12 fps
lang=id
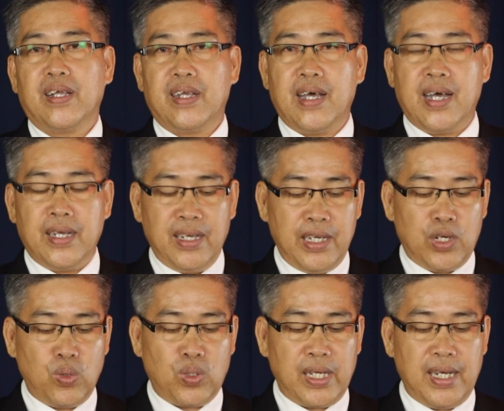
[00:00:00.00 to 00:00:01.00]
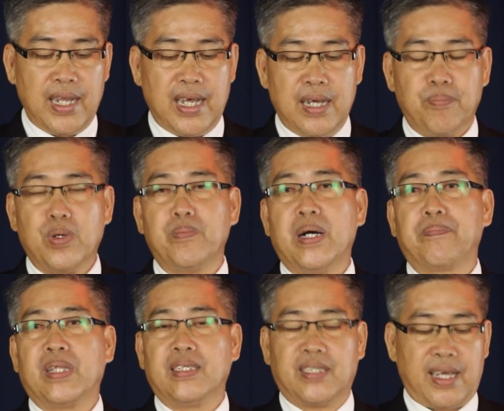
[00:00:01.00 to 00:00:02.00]
dan ikutilah
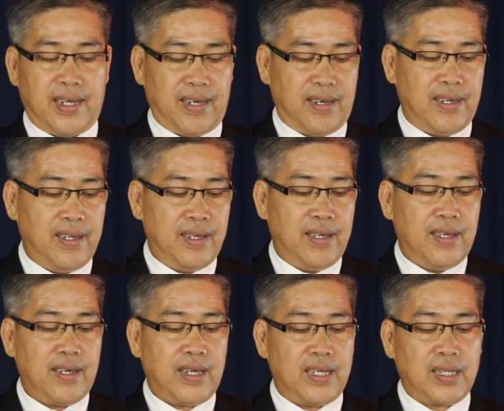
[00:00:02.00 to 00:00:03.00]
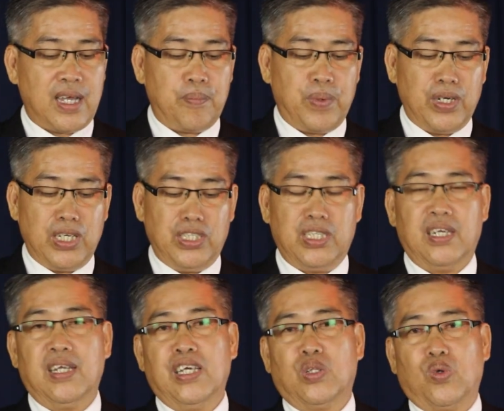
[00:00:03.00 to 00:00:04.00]
pembaptisan, kata
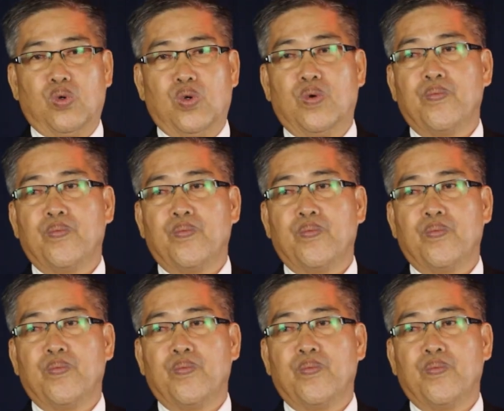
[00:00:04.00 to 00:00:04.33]
penginjil itu.